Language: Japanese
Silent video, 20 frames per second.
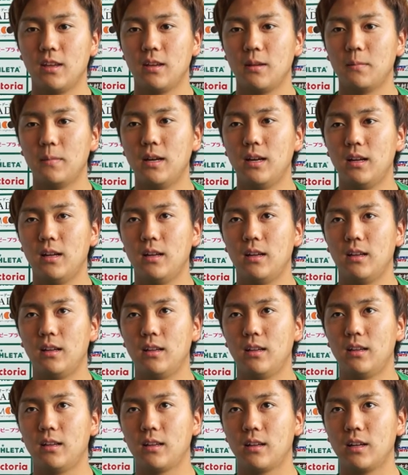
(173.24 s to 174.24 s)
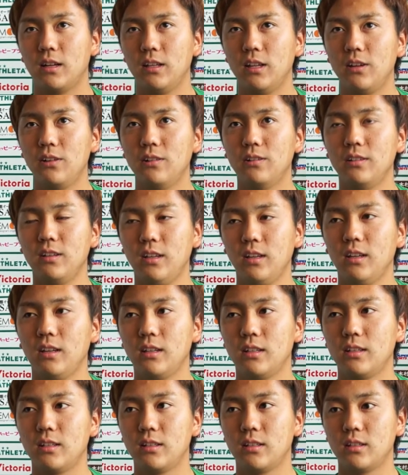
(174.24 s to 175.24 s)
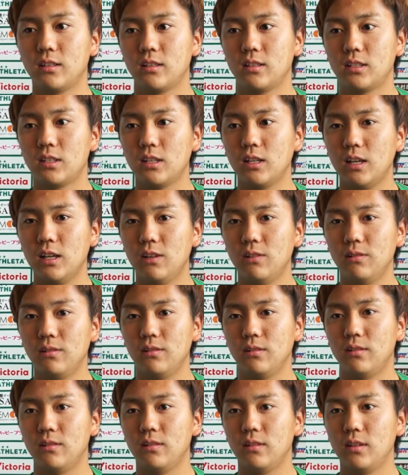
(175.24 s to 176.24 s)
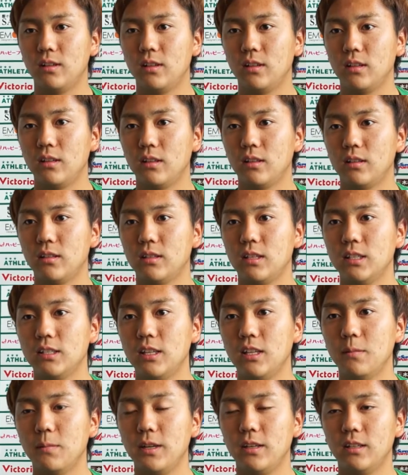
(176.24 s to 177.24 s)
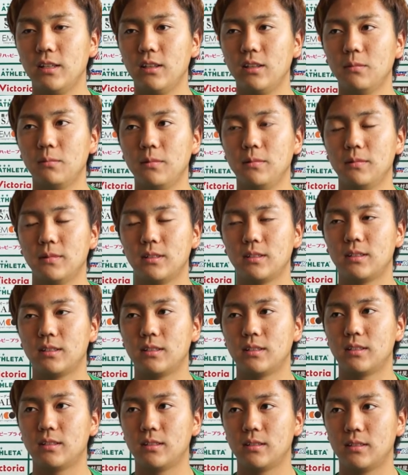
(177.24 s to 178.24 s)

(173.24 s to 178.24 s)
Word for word: まあ、勝てるように力を出せればいいなと思います。